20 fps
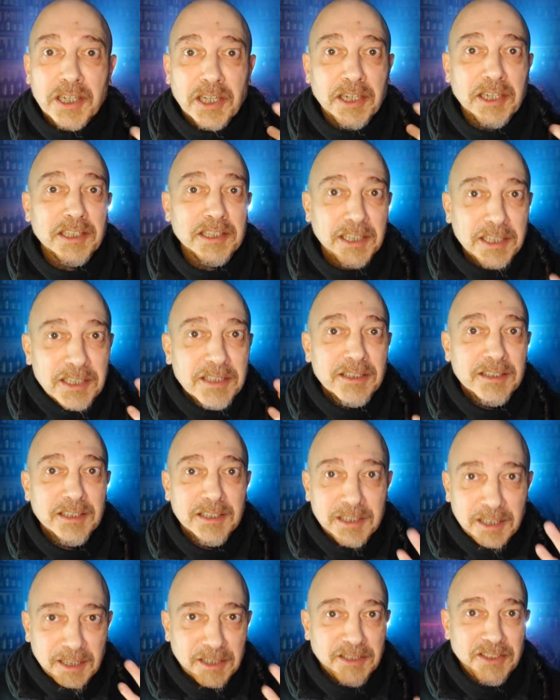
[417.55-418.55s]

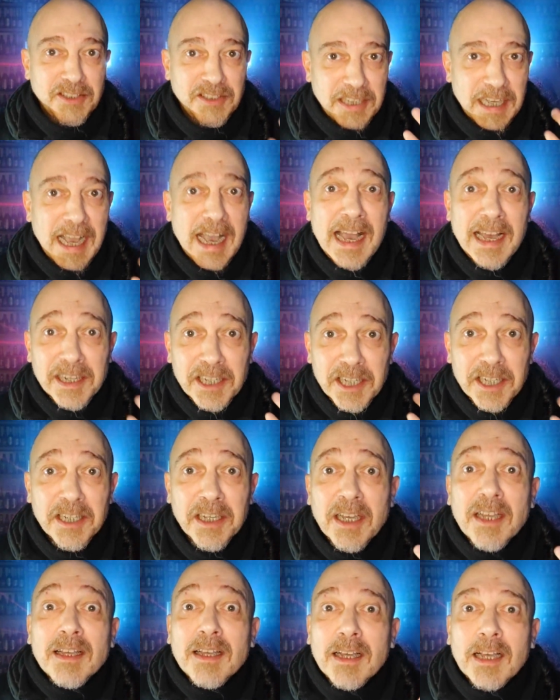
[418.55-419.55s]
credenti
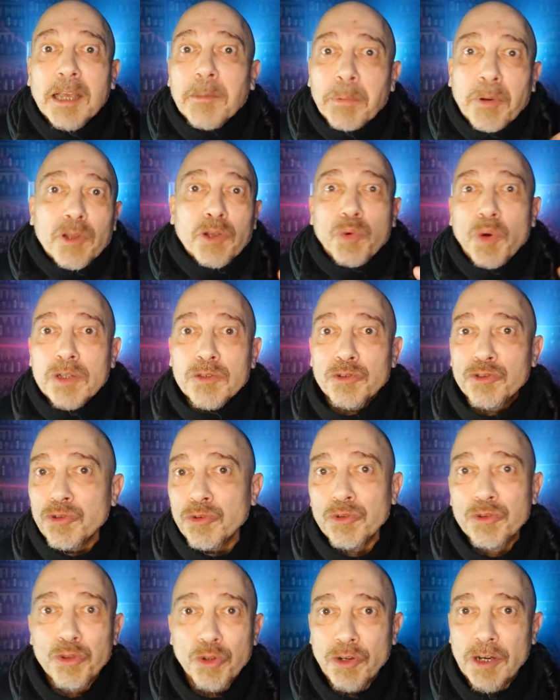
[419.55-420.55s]
cristiani che poi quando
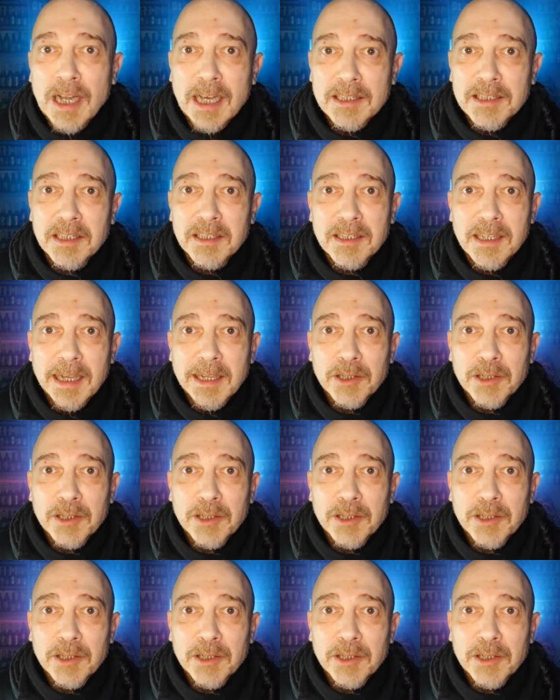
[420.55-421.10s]
sono tornati hanno